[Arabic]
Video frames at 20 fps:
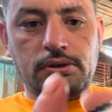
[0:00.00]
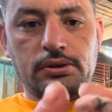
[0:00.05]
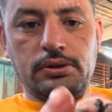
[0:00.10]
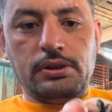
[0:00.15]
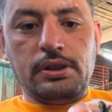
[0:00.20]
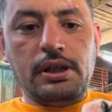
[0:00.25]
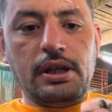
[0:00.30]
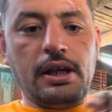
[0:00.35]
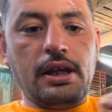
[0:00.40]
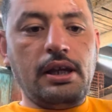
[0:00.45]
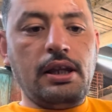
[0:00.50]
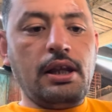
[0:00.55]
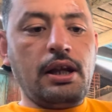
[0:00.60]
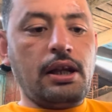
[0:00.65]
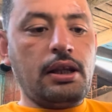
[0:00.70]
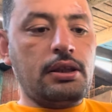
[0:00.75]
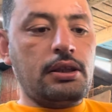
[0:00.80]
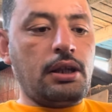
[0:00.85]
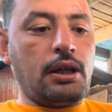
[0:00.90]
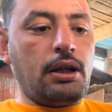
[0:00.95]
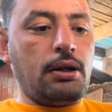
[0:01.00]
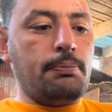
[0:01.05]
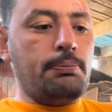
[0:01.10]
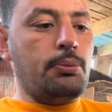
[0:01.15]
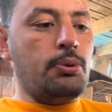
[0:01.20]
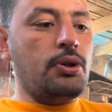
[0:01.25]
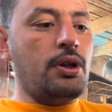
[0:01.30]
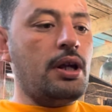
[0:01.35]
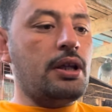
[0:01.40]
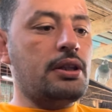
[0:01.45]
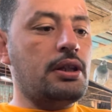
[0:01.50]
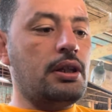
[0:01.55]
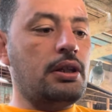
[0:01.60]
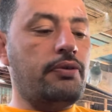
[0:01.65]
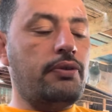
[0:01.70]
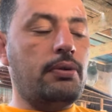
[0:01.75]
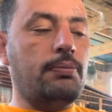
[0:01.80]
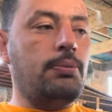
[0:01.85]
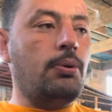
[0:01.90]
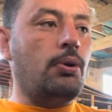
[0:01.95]
دي علاج التكبنات اللي
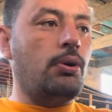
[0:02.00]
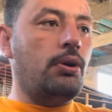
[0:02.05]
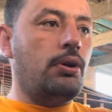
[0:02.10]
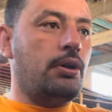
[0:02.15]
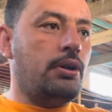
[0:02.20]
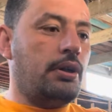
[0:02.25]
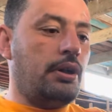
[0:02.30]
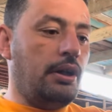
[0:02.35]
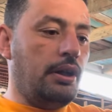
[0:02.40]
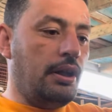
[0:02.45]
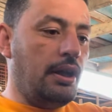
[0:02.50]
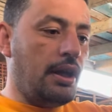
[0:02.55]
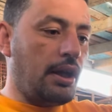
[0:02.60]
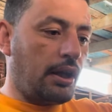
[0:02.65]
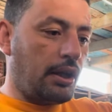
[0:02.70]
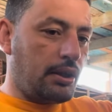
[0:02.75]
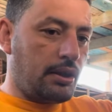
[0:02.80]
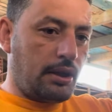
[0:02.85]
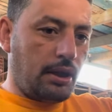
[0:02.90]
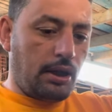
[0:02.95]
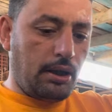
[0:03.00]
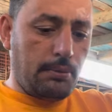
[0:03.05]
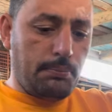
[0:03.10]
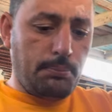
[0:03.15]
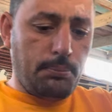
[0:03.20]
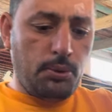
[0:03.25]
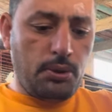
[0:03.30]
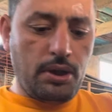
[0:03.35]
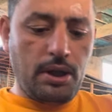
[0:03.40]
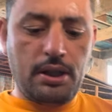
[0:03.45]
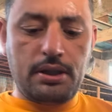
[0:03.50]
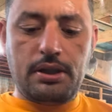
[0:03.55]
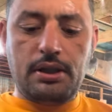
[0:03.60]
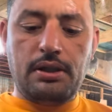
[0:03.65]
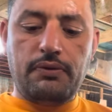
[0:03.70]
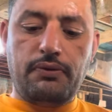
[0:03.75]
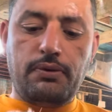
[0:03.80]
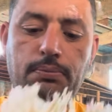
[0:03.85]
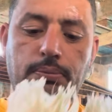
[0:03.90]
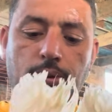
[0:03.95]
في البق علاج التكبنات
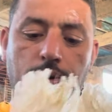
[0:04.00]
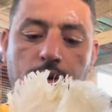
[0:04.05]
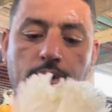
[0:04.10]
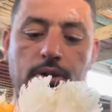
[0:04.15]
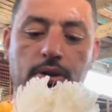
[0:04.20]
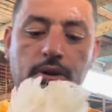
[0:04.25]
اللي في البق